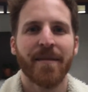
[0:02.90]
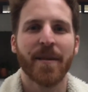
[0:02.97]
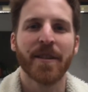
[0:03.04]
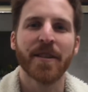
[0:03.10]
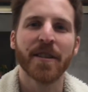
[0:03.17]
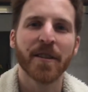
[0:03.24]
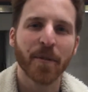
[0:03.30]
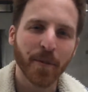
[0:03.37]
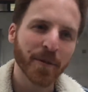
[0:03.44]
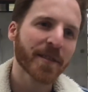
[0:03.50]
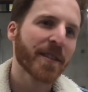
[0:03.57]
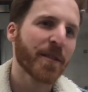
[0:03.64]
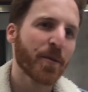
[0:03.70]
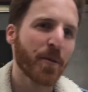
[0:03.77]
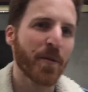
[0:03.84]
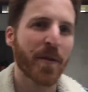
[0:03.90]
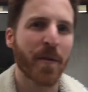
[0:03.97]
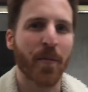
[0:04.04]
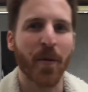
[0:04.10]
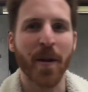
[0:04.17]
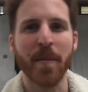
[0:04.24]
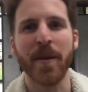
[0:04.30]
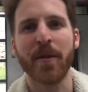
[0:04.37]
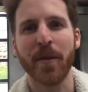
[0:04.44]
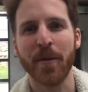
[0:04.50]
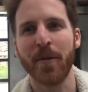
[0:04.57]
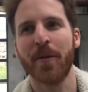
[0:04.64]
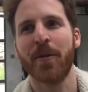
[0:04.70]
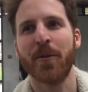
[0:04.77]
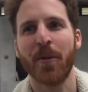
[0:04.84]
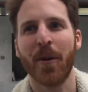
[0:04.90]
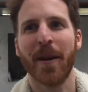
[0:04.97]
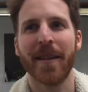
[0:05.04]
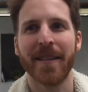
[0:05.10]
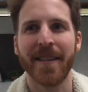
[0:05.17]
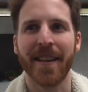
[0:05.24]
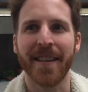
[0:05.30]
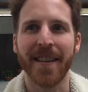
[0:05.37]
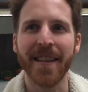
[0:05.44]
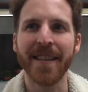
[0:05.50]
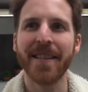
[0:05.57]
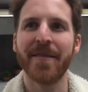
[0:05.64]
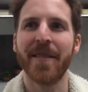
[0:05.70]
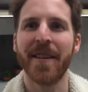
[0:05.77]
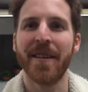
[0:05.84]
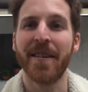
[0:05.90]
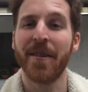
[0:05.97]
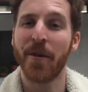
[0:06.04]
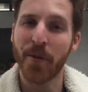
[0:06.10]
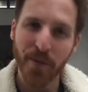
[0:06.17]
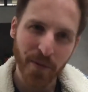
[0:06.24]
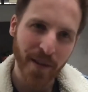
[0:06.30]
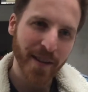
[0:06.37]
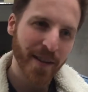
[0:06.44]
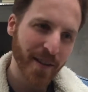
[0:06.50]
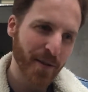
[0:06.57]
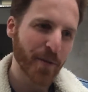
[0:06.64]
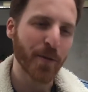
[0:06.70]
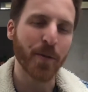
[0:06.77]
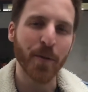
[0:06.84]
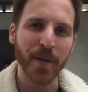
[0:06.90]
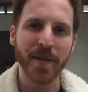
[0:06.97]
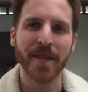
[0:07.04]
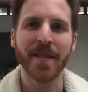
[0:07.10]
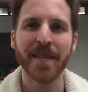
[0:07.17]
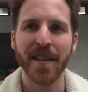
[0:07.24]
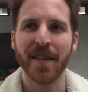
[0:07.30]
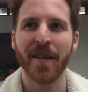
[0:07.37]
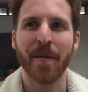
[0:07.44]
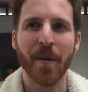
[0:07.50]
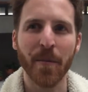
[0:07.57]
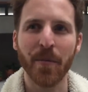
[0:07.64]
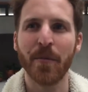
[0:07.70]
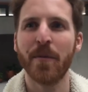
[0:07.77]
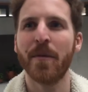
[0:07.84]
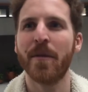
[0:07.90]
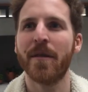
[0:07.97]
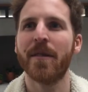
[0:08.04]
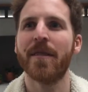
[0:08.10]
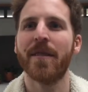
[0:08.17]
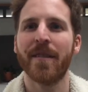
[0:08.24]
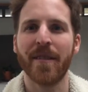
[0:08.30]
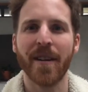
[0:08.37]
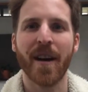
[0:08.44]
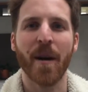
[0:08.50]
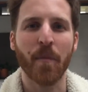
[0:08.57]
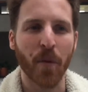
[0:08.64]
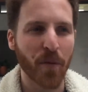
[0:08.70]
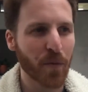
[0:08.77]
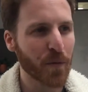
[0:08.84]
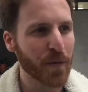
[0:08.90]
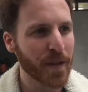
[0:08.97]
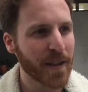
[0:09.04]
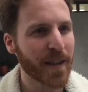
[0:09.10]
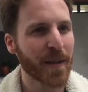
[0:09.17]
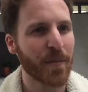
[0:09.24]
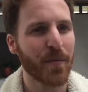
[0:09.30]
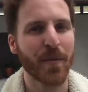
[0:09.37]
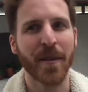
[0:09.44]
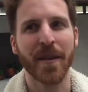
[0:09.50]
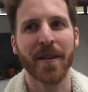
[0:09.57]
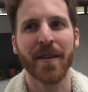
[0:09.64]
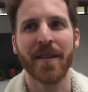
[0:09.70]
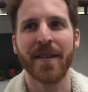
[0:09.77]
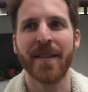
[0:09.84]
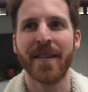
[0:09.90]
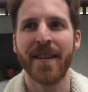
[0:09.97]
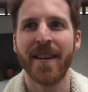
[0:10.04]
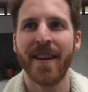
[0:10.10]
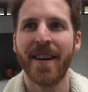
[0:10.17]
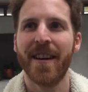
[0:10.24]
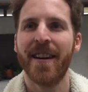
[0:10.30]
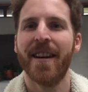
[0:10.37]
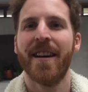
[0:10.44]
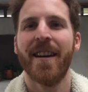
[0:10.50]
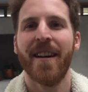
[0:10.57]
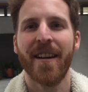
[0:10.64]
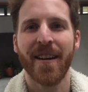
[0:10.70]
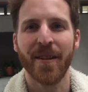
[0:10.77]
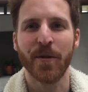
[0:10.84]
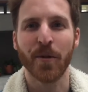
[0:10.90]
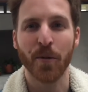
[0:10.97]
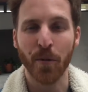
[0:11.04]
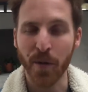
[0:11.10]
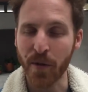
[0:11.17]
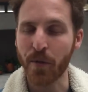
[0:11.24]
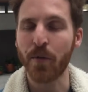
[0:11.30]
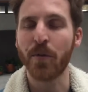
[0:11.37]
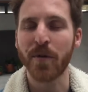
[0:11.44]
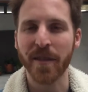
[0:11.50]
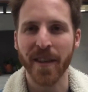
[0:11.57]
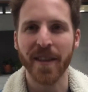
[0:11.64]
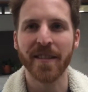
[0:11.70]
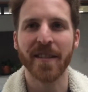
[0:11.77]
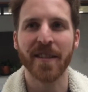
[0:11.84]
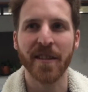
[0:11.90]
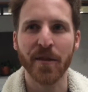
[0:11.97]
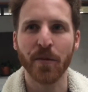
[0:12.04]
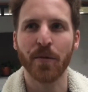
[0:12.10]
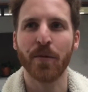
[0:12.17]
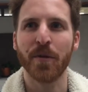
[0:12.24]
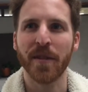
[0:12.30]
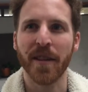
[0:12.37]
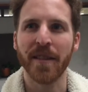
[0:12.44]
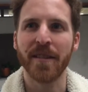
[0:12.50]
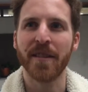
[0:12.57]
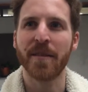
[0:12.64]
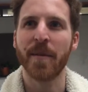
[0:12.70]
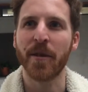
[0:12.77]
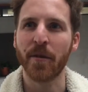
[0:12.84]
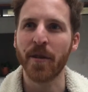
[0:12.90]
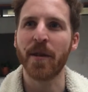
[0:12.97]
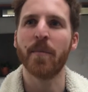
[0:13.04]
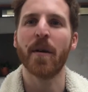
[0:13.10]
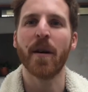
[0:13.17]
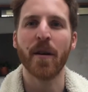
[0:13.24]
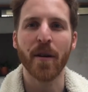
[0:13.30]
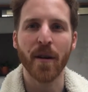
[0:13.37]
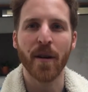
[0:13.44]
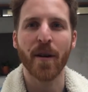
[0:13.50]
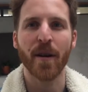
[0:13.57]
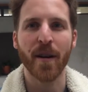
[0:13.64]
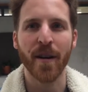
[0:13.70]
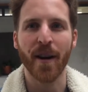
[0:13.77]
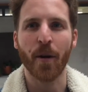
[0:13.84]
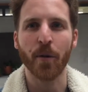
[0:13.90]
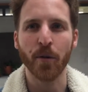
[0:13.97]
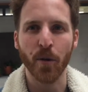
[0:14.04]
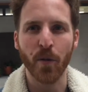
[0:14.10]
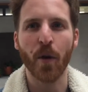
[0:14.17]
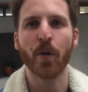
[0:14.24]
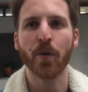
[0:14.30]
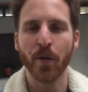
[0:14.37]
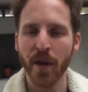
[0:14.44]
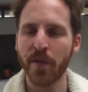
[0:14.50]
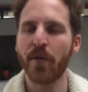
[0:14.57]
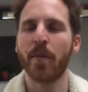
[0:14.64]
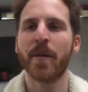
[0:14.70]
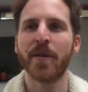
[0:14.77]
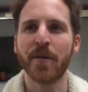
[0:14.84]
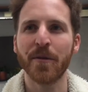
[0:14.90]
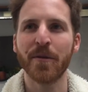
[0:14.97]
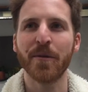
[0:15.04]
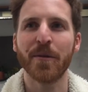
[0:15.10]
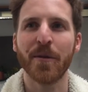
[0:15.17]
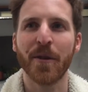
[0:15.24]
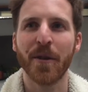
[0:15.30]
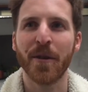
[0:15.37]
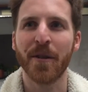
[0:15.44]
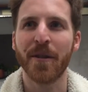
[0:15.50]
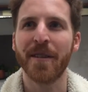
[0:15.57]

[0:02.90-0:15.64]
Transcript: bah, J'ai commencé à suivre un peu la méthode sur Internet, mais le fait d'être venu ici, ça a vraiment pu euh, approfondir. Et puis, euh, euh, surtout au niveau du stress, la gestion du stress, je ne m'attendais pas à recevoir autant d'informations, donc